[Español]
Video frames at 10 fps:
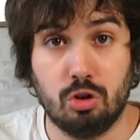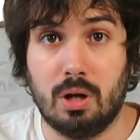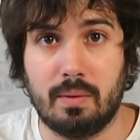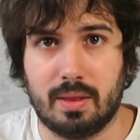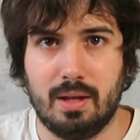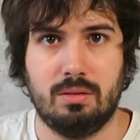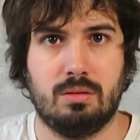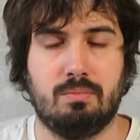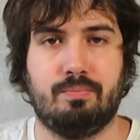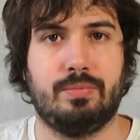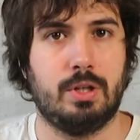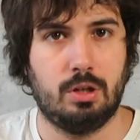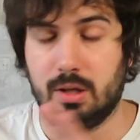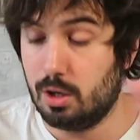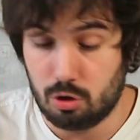Yo, la verdad,
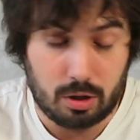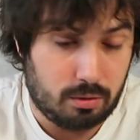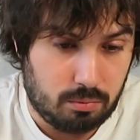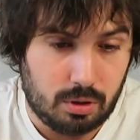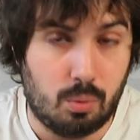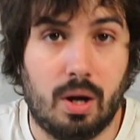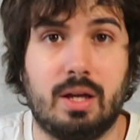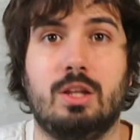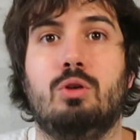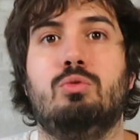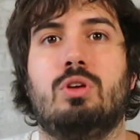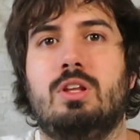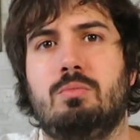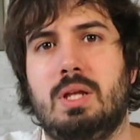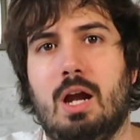y creo que, igual que digo
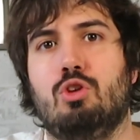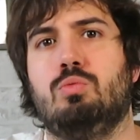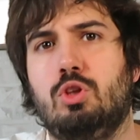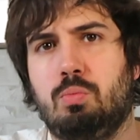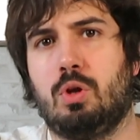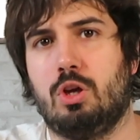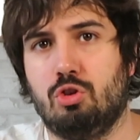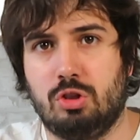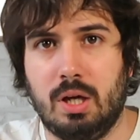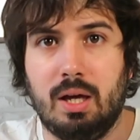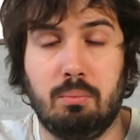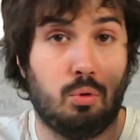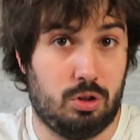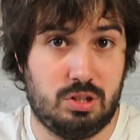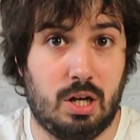muchas veces, mirad los vídeos porque yo os dije,
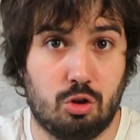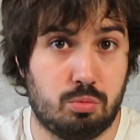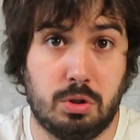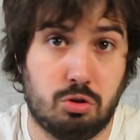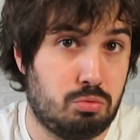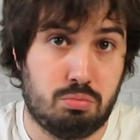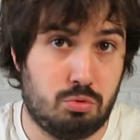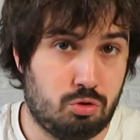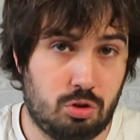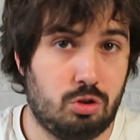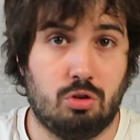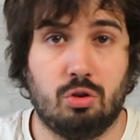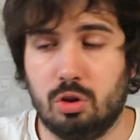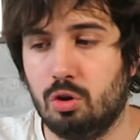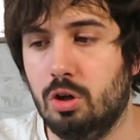podéis ir a los vídeos, o si no, ya
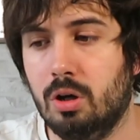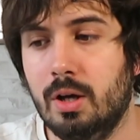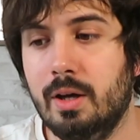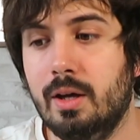os lo digo yo.